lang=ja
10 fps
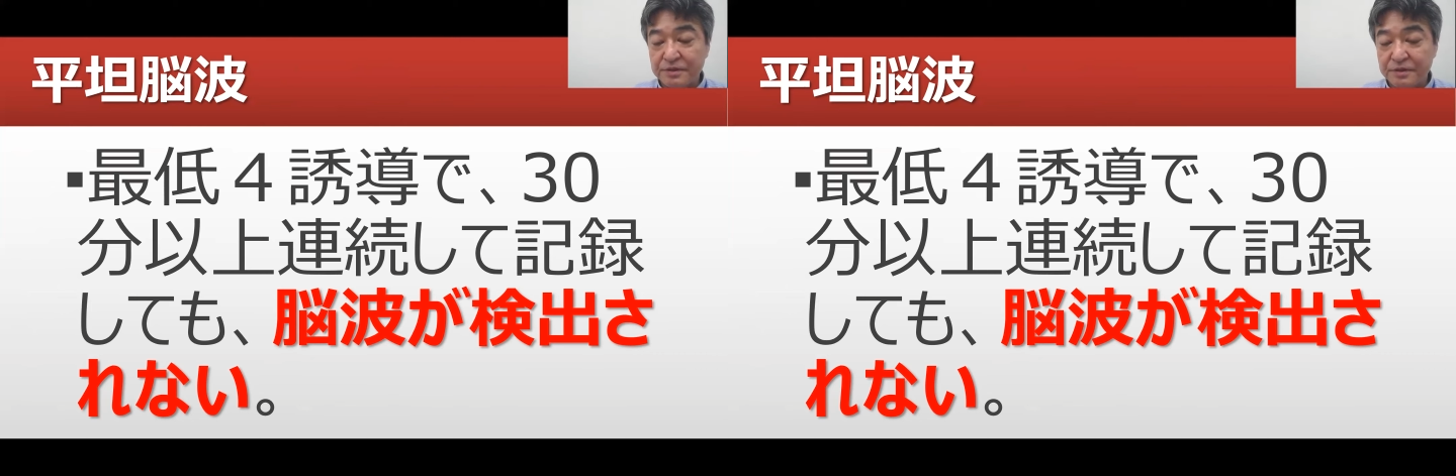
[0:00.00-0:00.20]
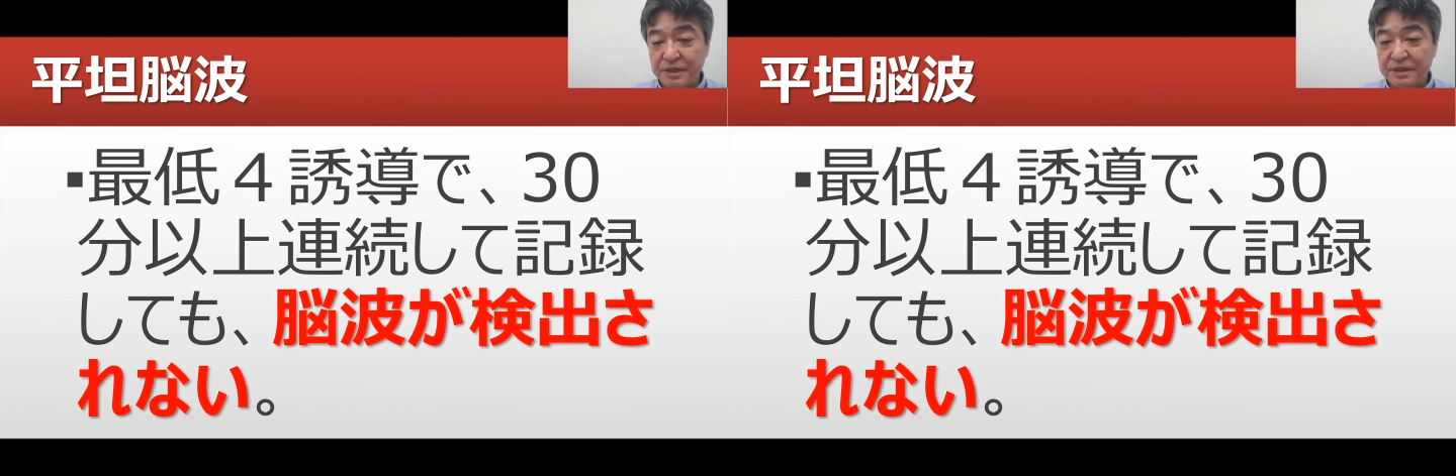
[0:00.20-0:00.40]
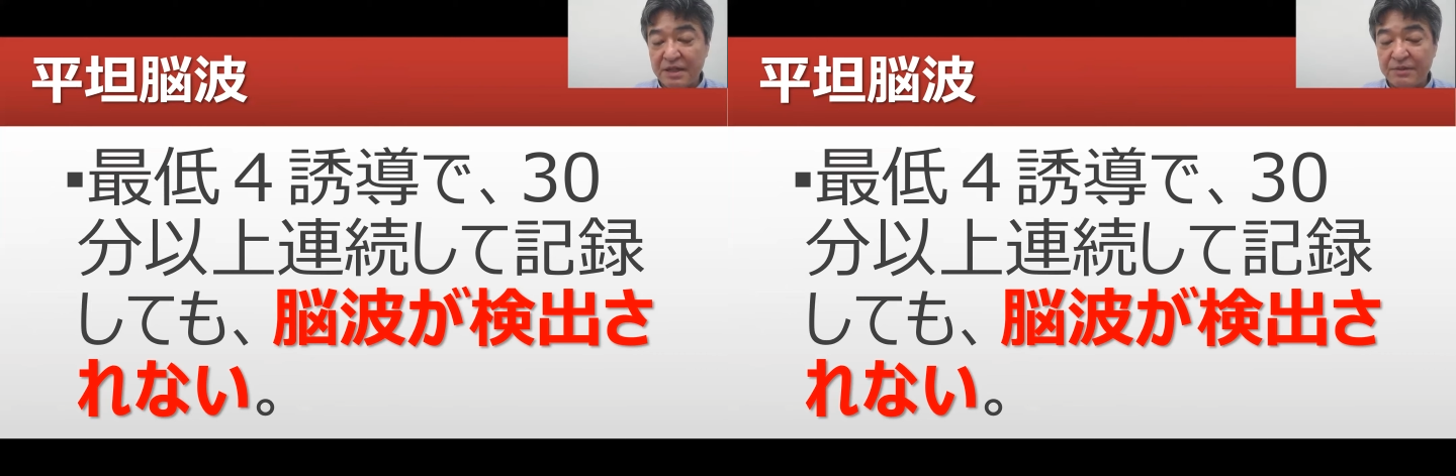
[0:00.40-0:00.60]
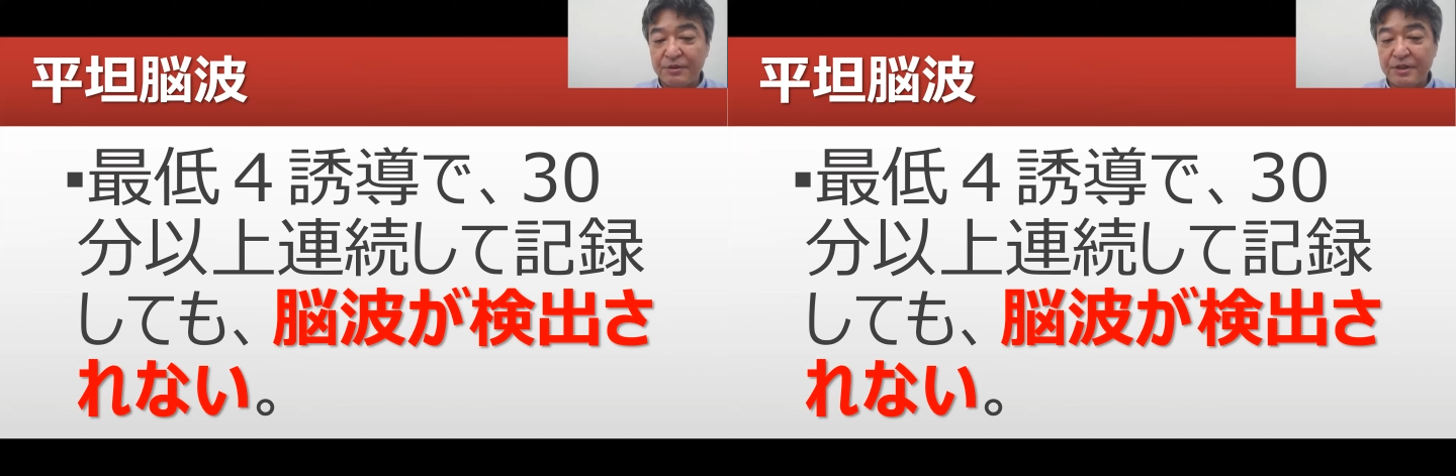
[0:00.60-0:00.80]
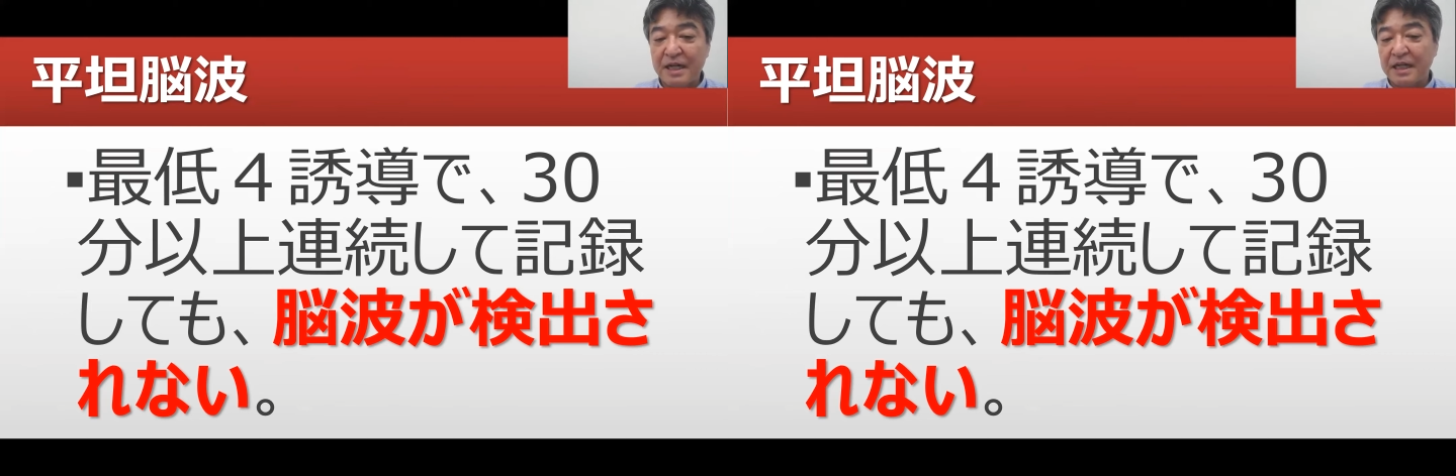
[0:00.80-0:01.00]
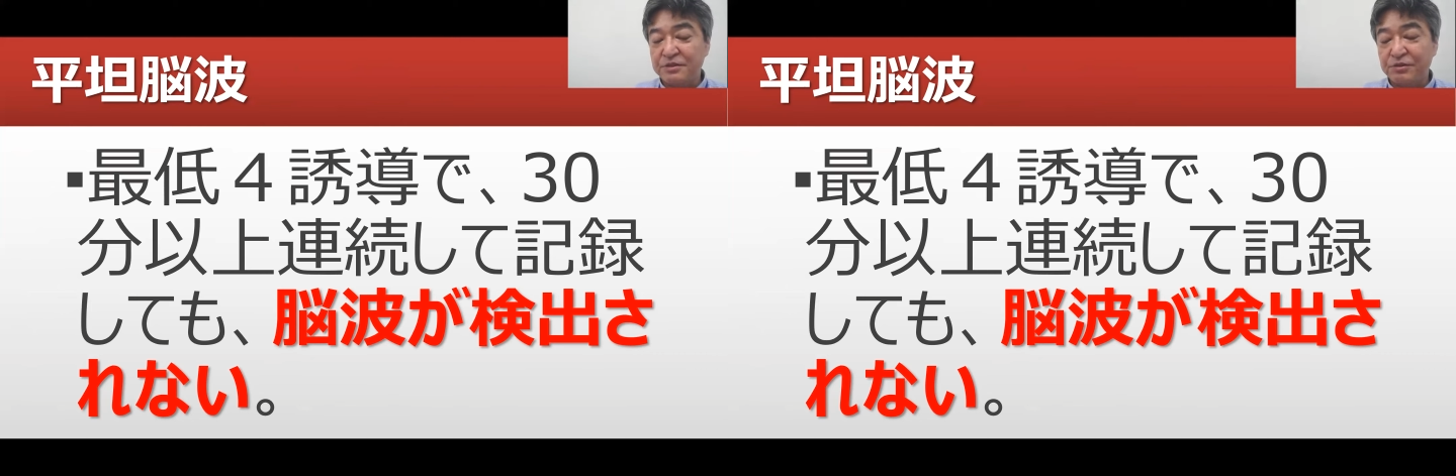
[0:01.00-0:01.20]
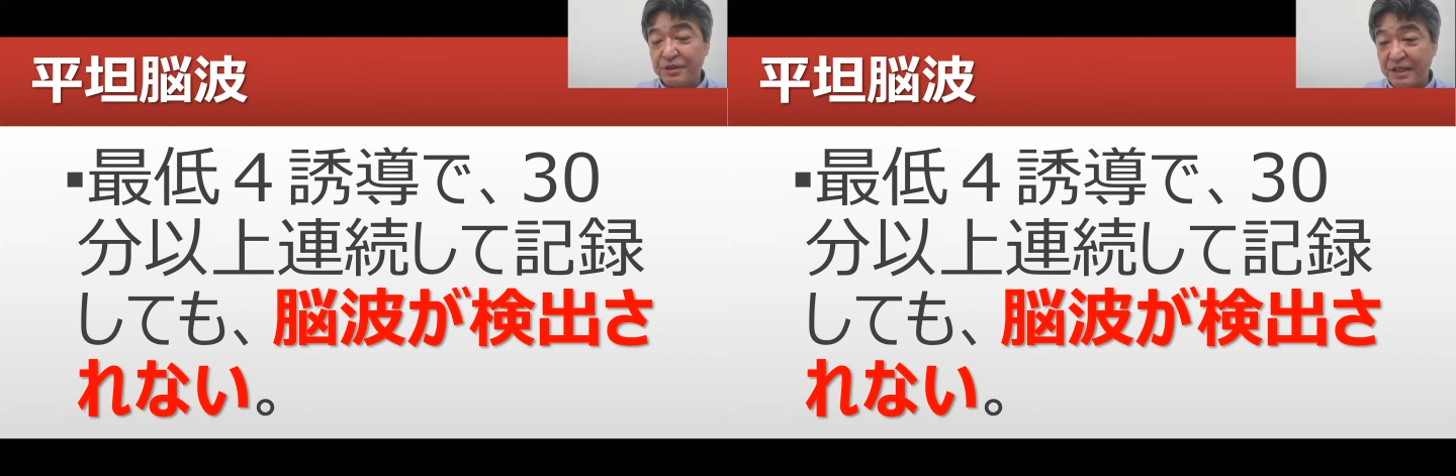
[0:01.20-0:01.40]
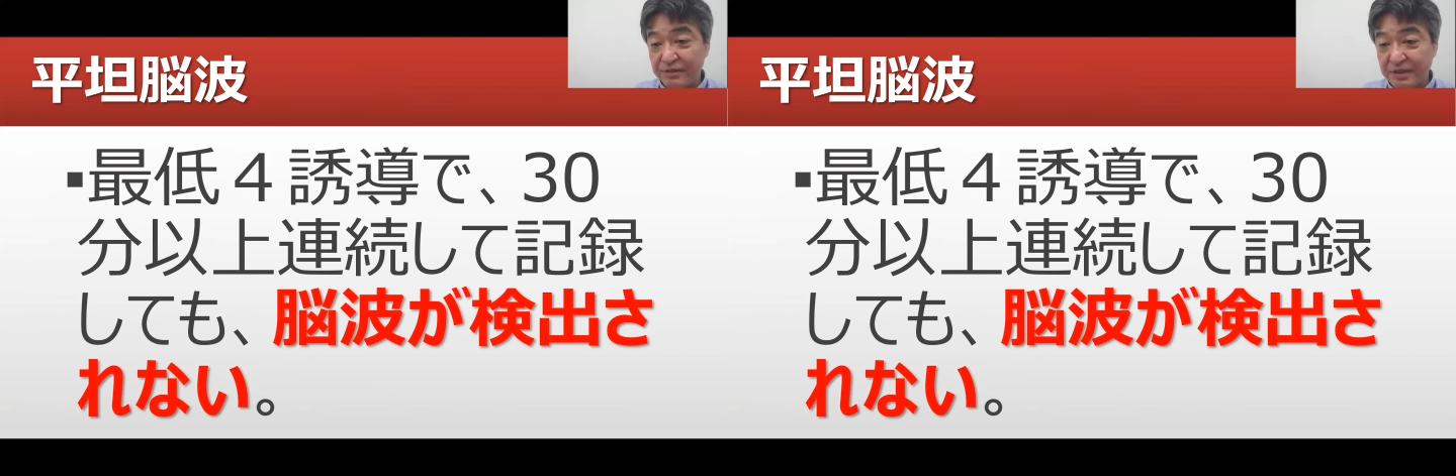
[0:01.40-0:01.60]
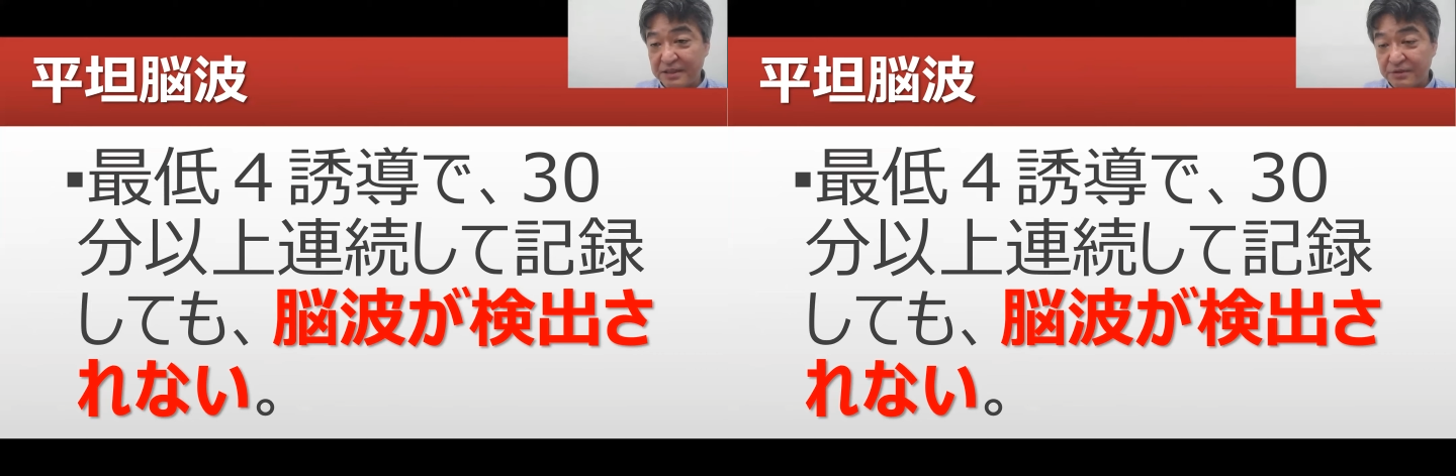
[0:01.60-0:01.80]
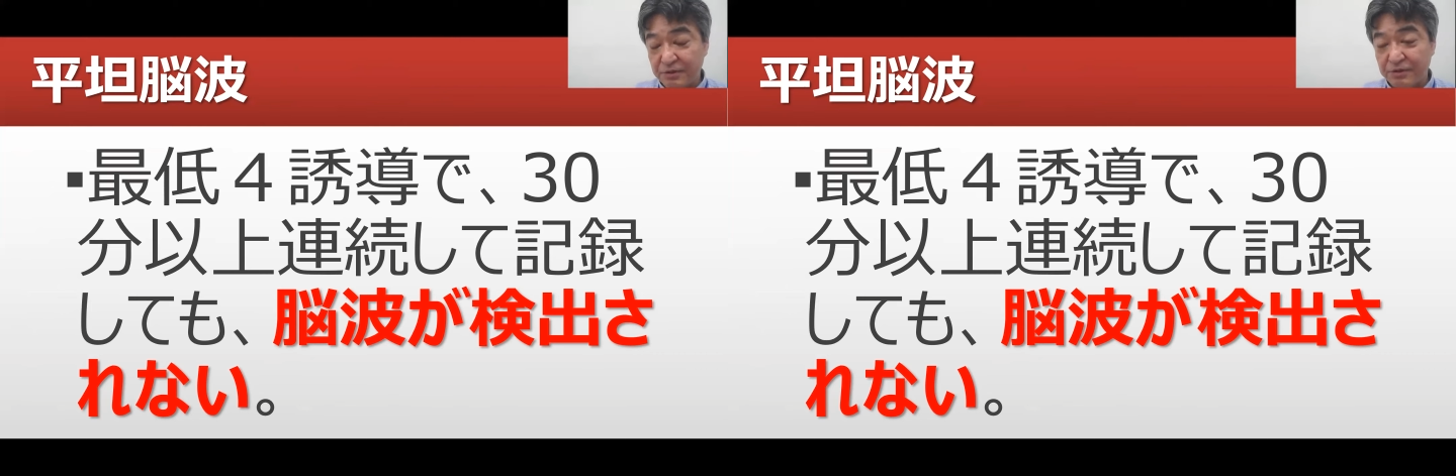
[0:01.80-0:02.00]
ね、細胞が活動電位を出
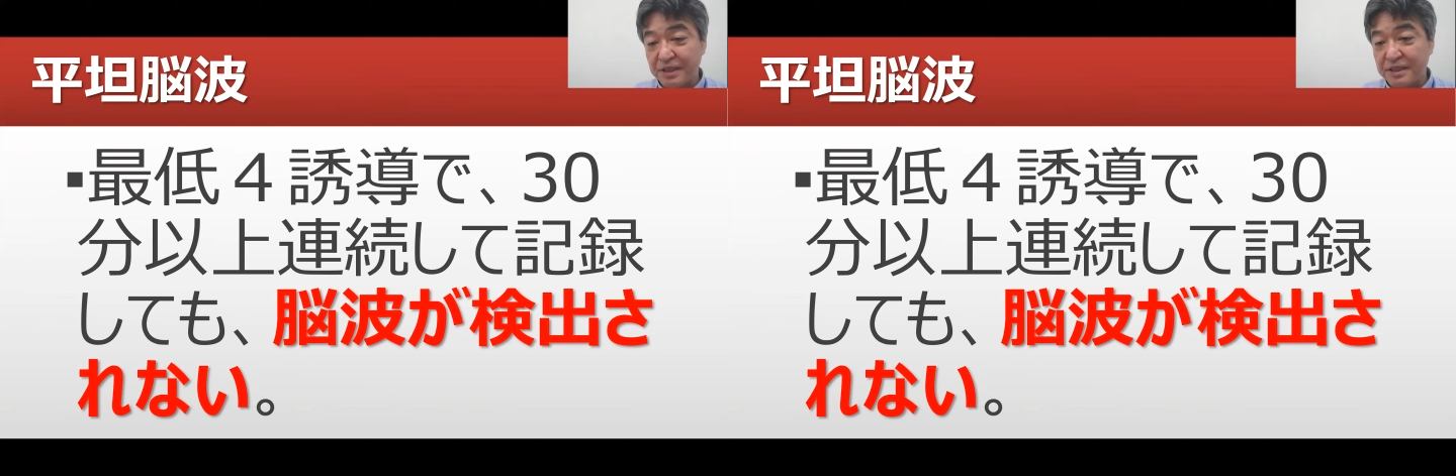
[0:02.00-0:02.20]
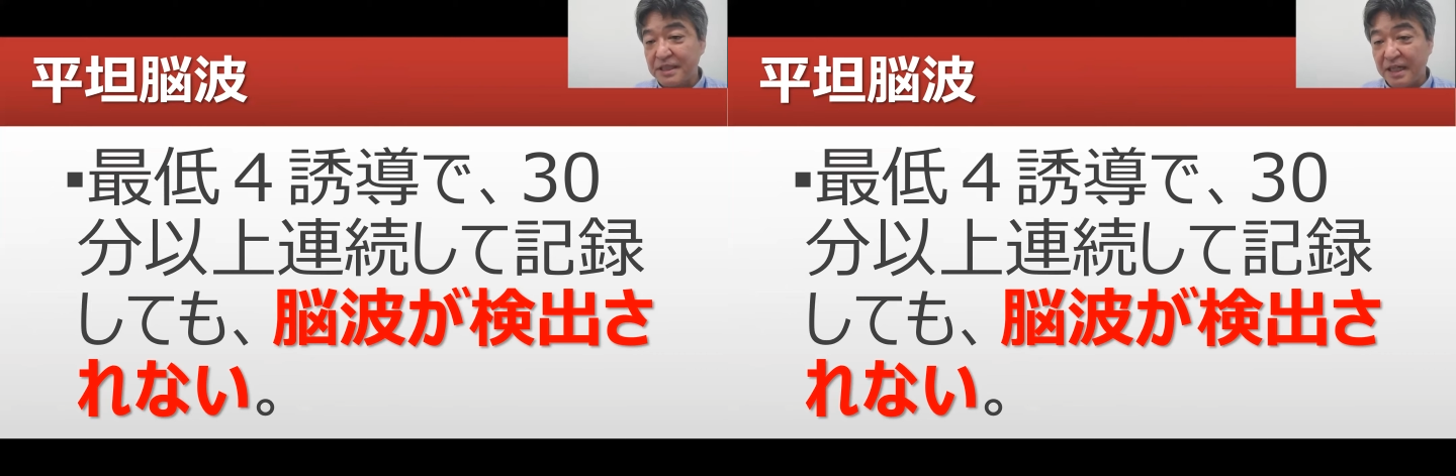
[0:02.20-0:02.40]
すことです